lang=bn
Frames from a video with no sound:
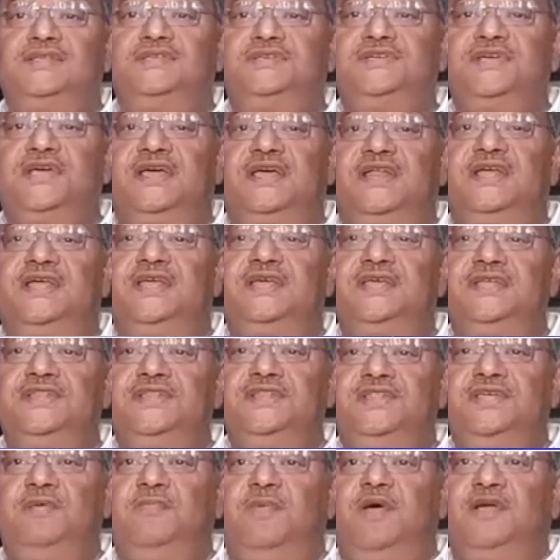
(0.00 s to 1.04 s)
রাজ্যের
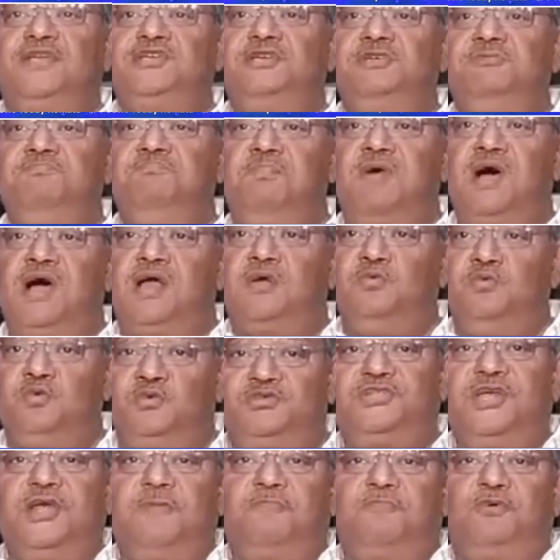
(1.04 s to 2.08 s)
হিন্দিভাষী
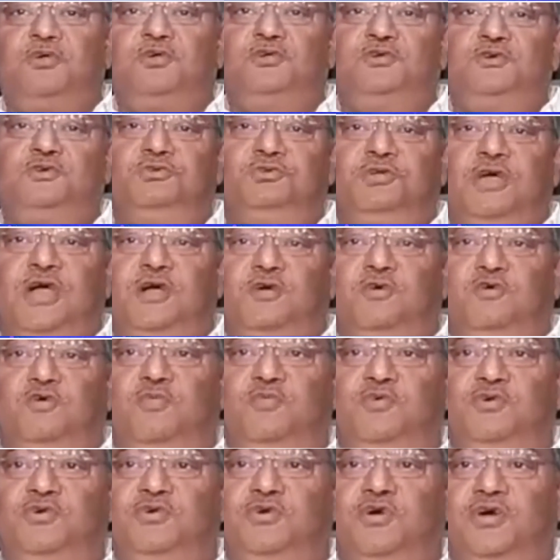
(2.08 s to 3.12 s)
মানুষদের পর্যন্ত
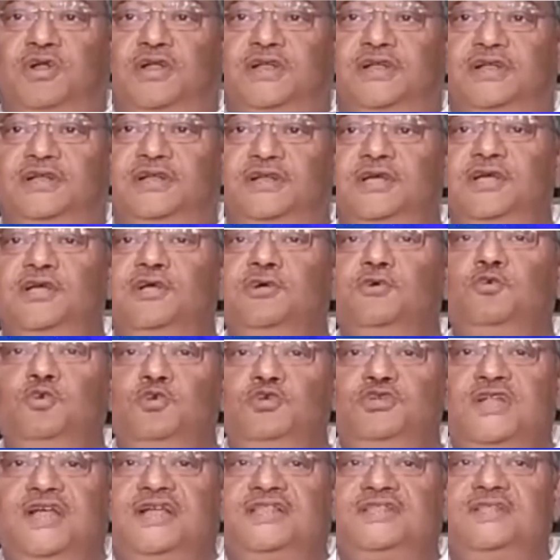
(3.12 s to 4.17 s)
আক্রমণ করেন
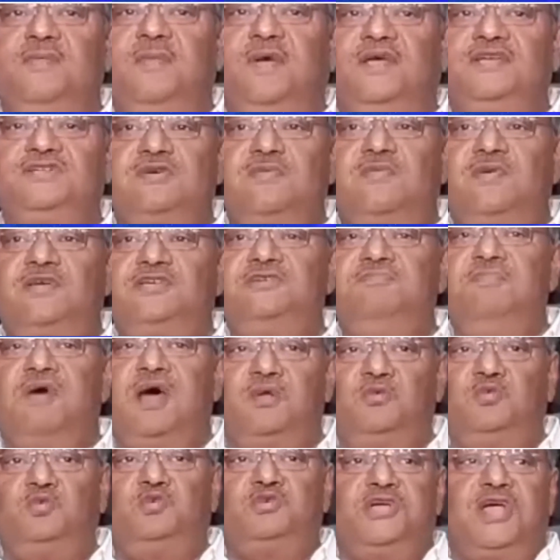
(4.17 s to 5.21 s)
গুজরাটি ভাষাভাষী
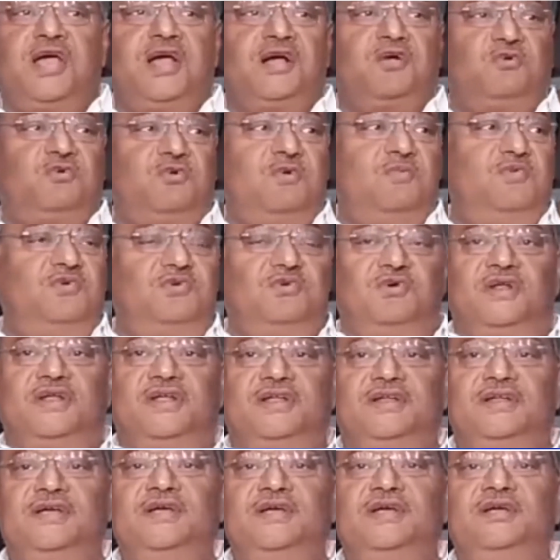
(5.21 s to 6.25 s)
মানুষকে আক্রমণ
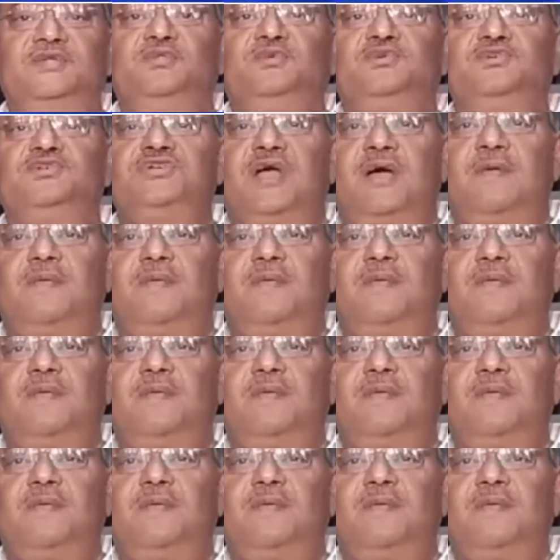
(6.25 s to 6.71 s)
করেন তো